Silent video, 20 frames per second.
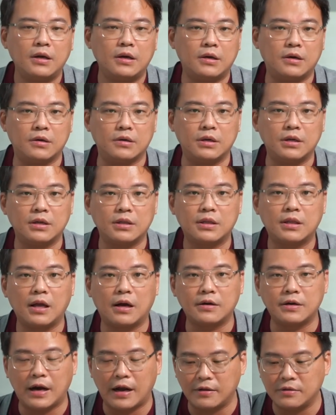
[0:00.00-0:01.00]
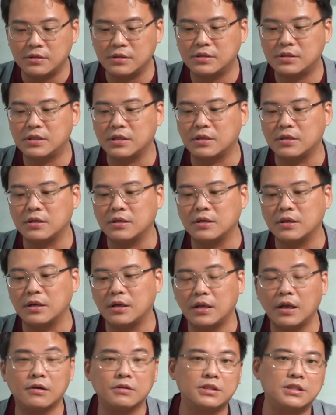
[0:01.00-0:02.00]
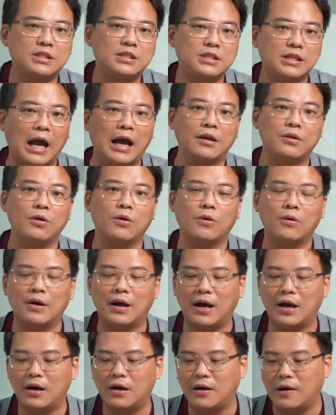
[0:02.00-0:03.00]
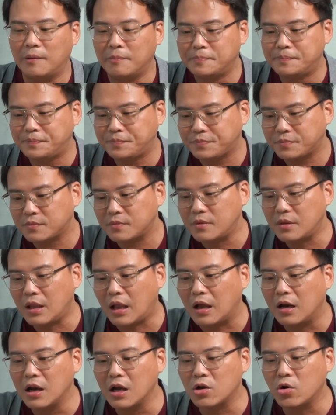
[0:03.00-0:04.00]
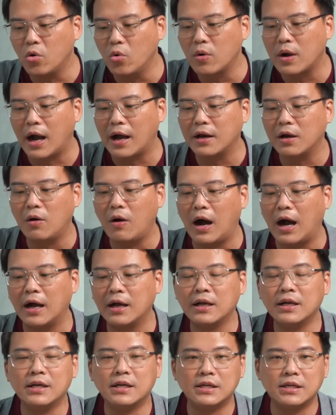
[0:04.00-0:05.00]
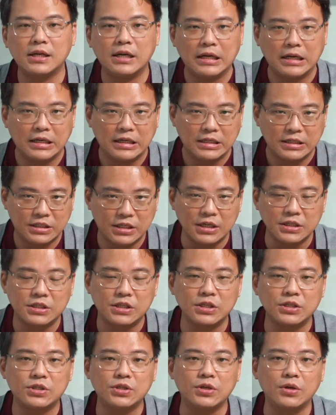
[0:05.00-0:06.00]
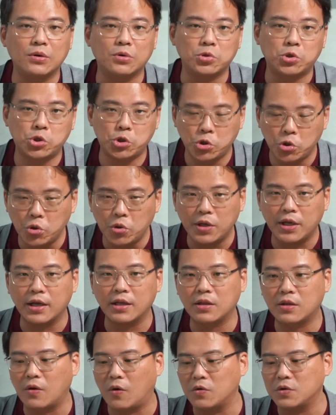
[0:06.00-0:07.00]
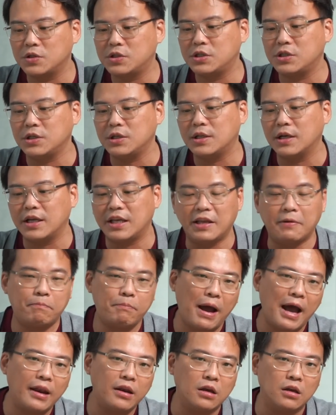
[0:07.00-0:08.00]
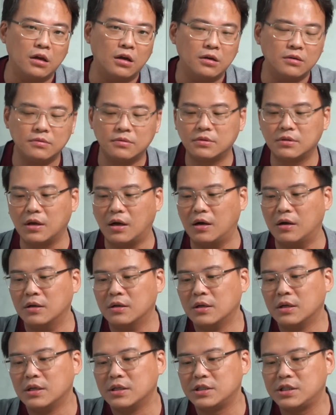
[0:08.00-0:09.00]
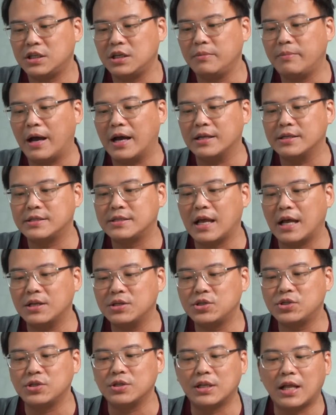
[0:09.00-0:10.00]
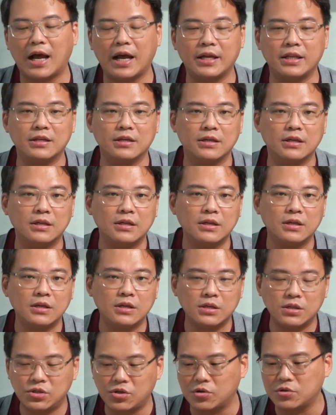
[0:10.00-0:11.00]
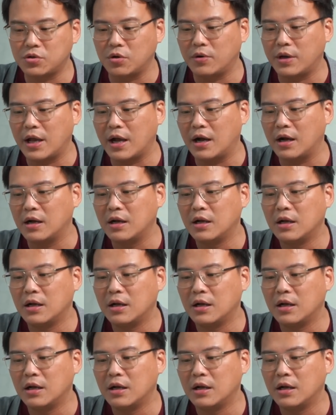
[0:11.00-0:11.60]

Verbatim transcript: 哦，那当然这个要加油了啊！那酷卡的话，甚至只有去年同期的一半了啊，七百三十台的销售量。